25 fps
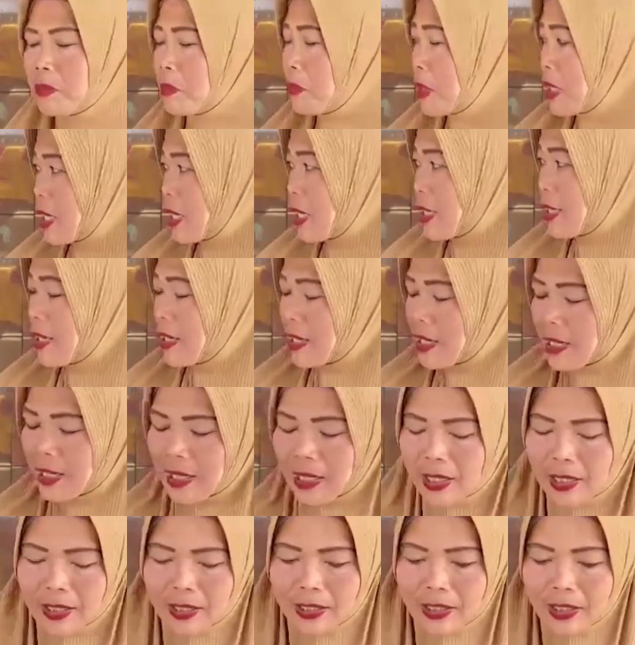
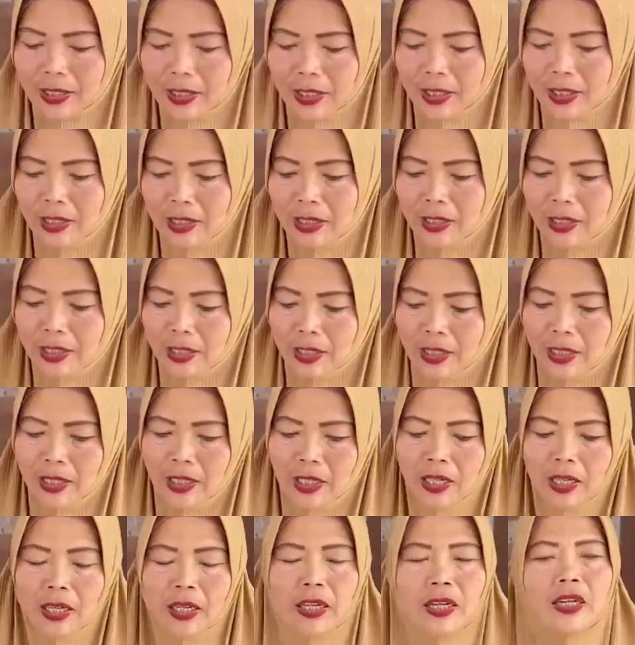mengadakan ini
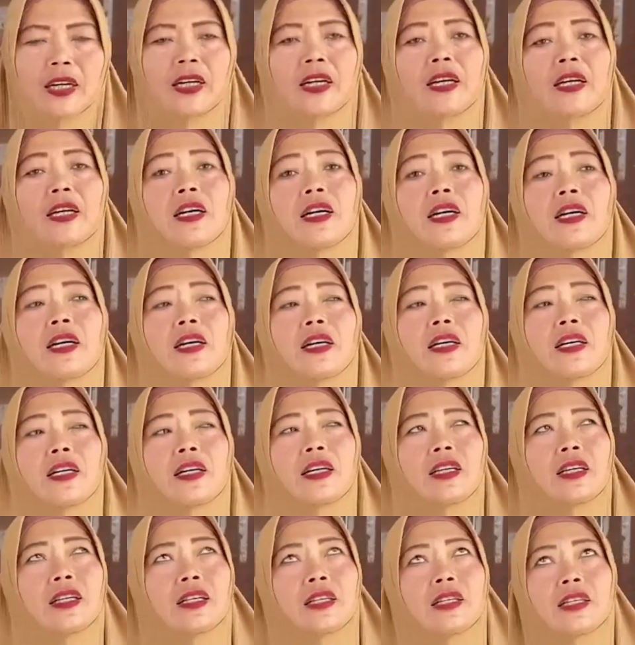
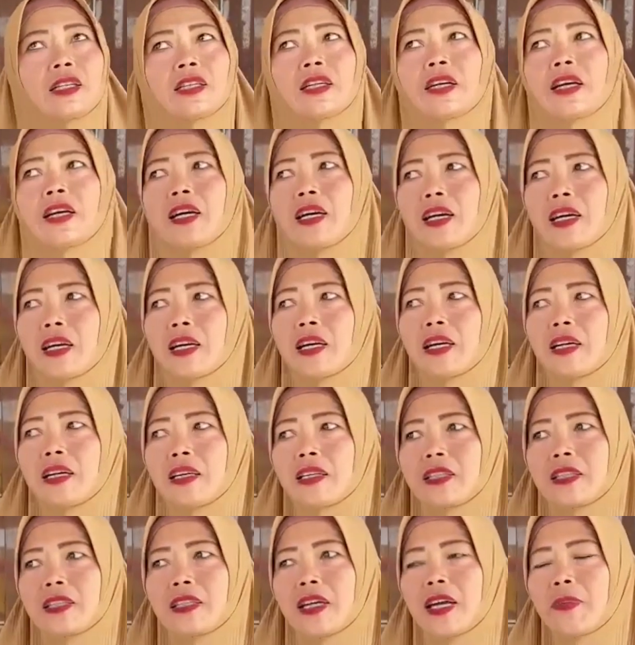uh,
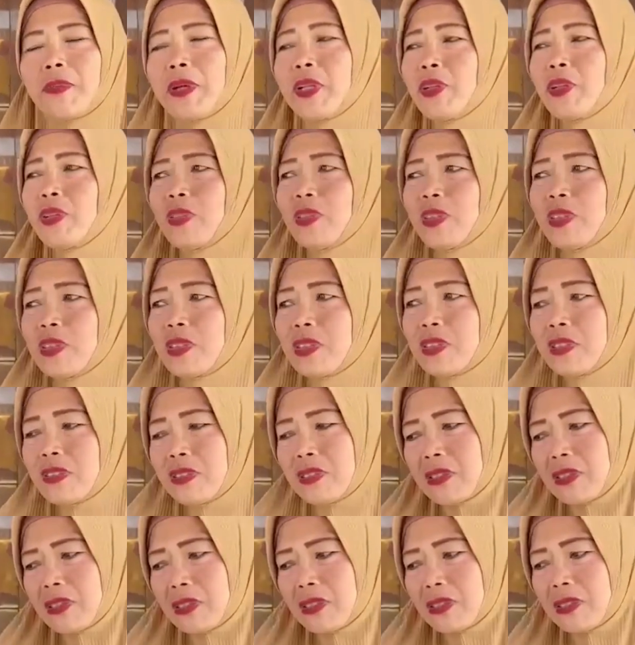apa tuh uh,
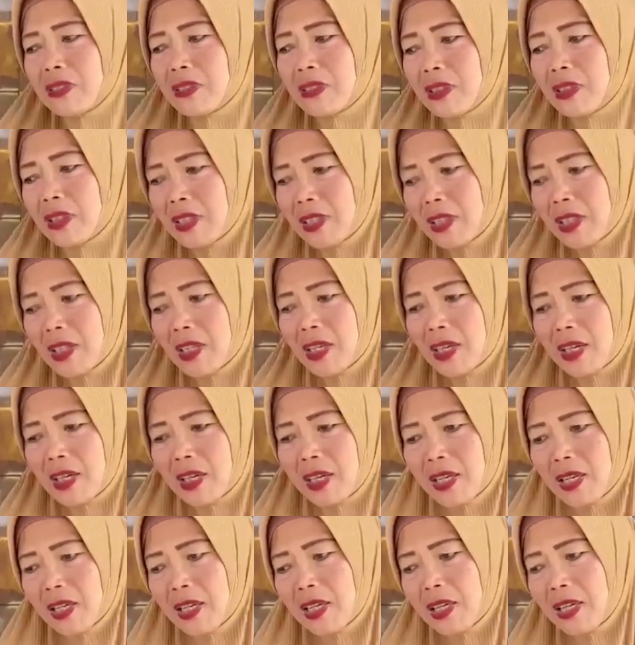
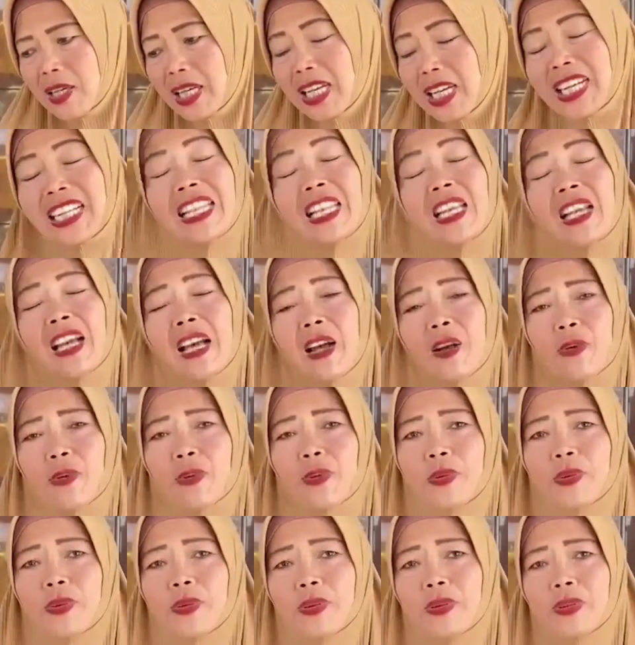eh, itikaf
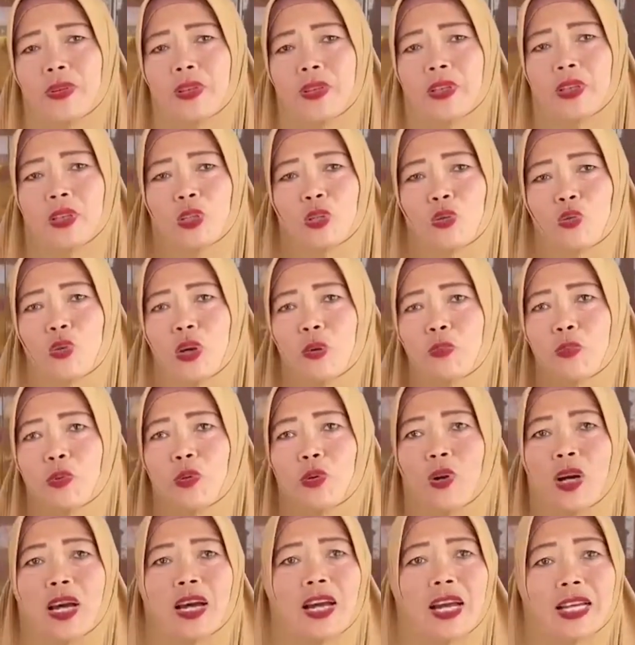
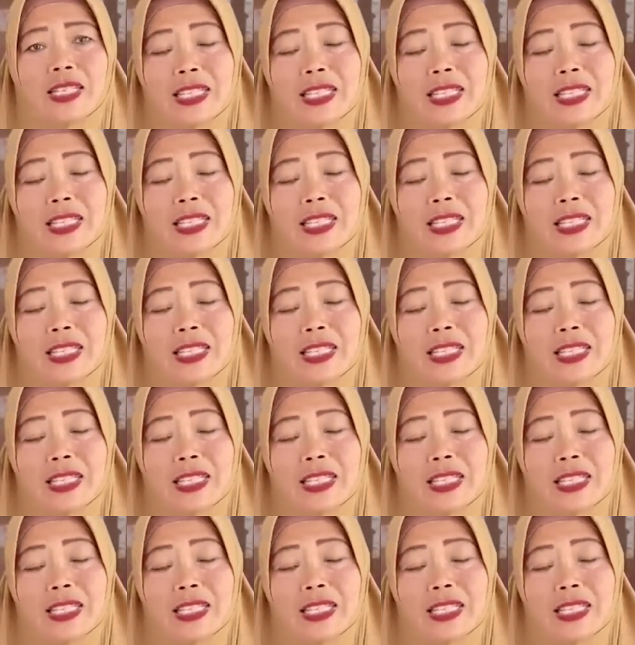20 hari,